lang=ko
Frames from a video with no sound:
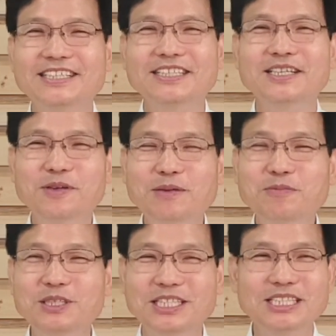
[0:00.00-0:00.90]
여러
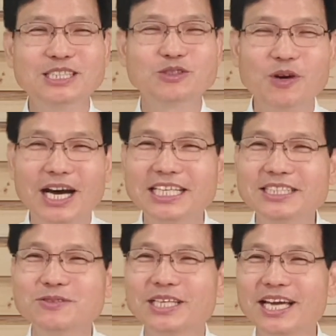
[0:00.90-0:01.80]
원본이 있는데
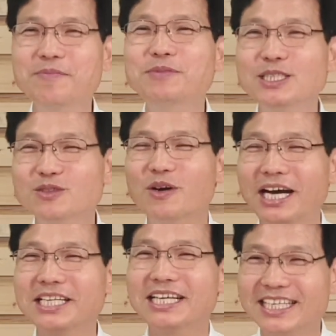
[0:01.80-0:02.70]
쪼가리 중에 몇
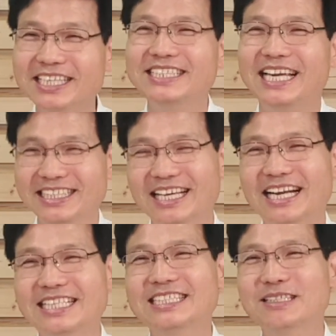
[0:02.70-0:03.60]
쪼가리가 거기에
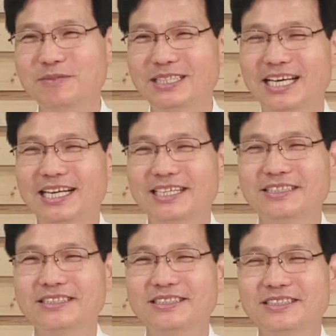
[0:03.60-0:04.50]
있다라는 겁니다.
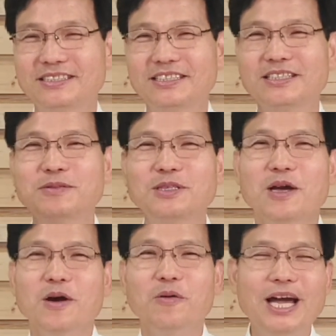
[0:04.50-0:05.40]
여러분,
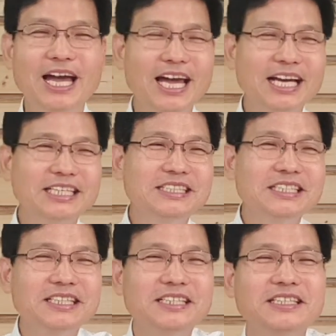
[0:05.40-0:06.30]
왜
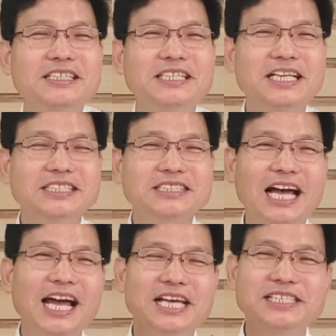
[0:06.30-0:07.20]
그
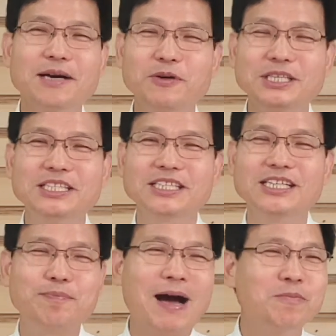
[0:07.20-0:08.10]
사회사본이 있는
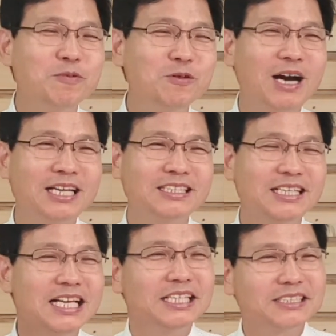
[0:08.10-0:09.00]
그
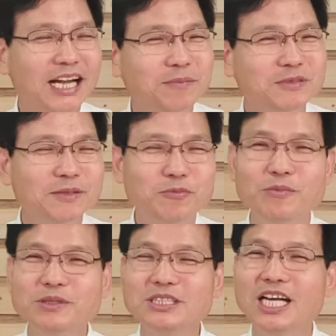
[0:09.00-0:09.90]
박물관을 사람들이
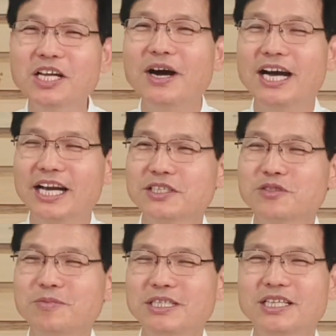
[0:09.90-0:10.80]
보면서
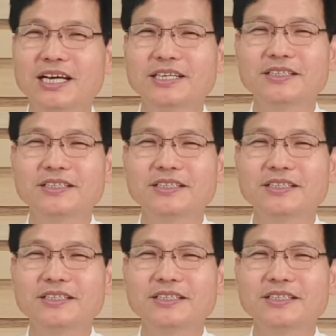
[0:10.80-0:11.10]
열광하겠습니까?